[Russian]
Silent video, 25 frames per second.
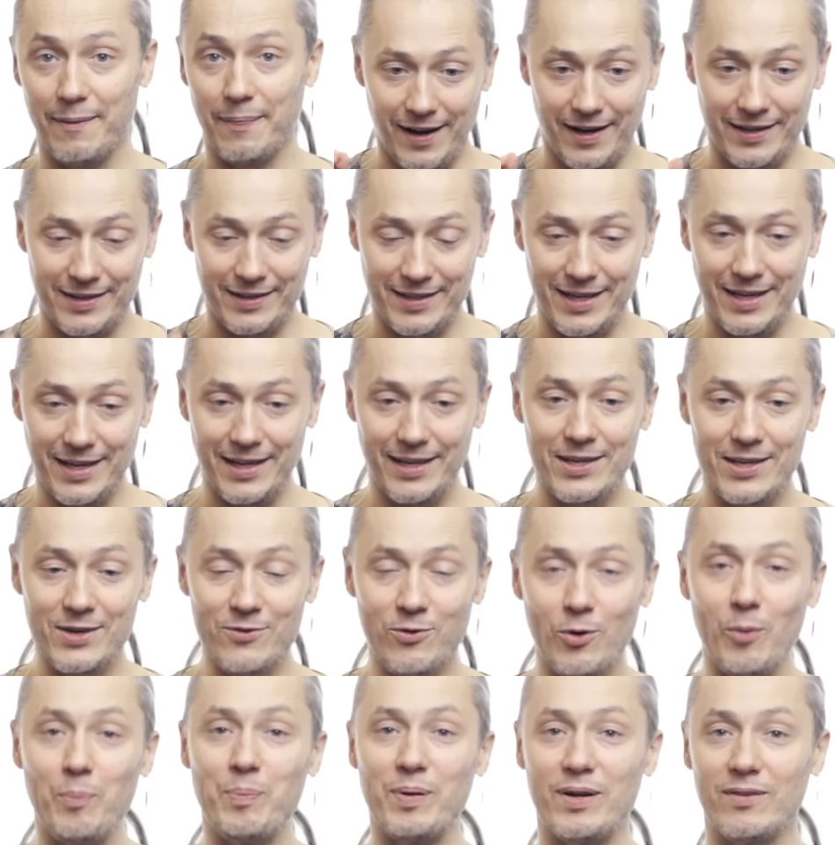Она
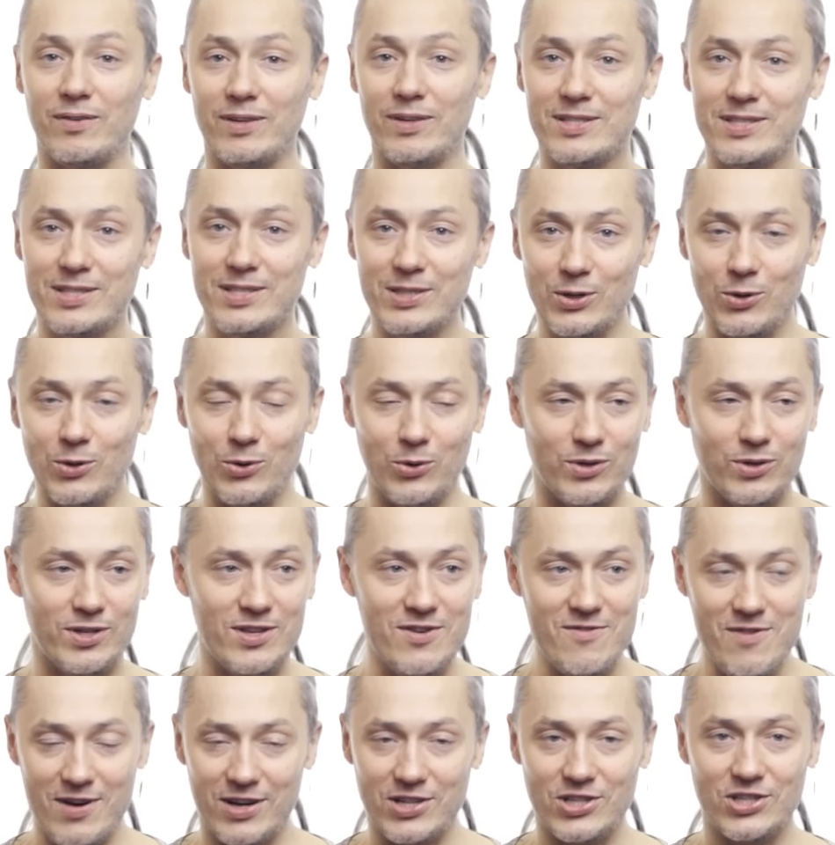его провоцирует,
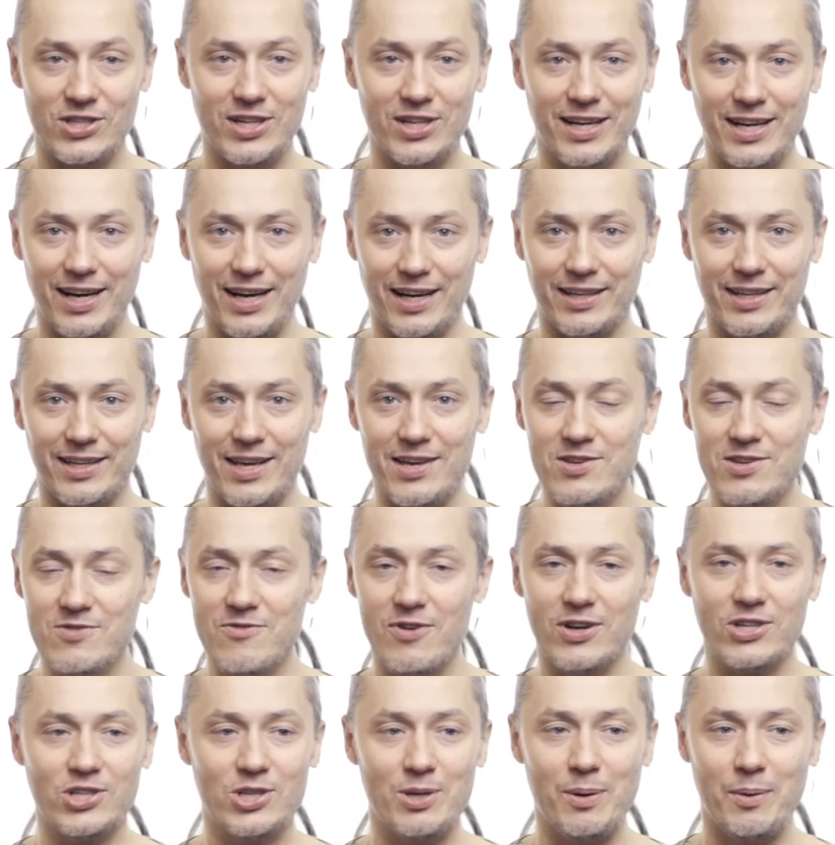неважно как. Ей не
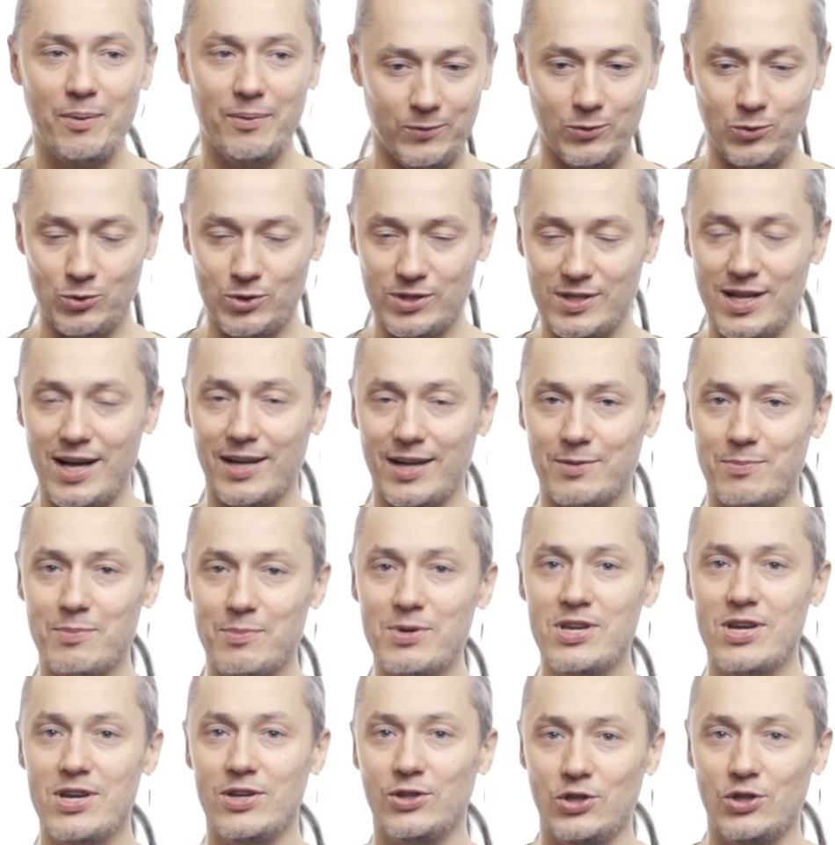важно узнать
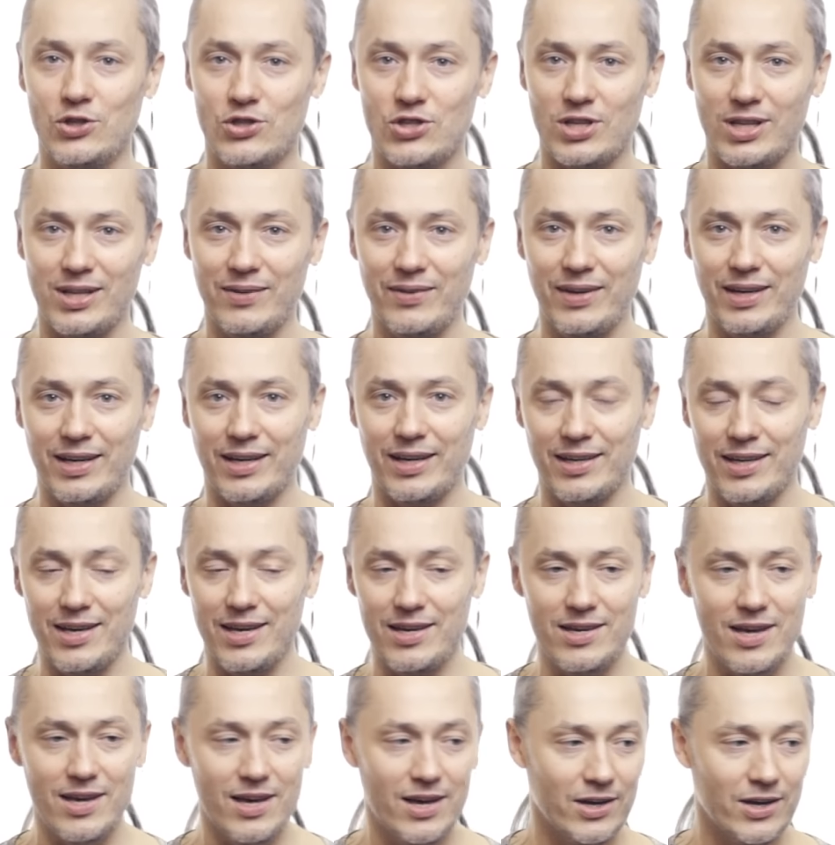мнение человека, ей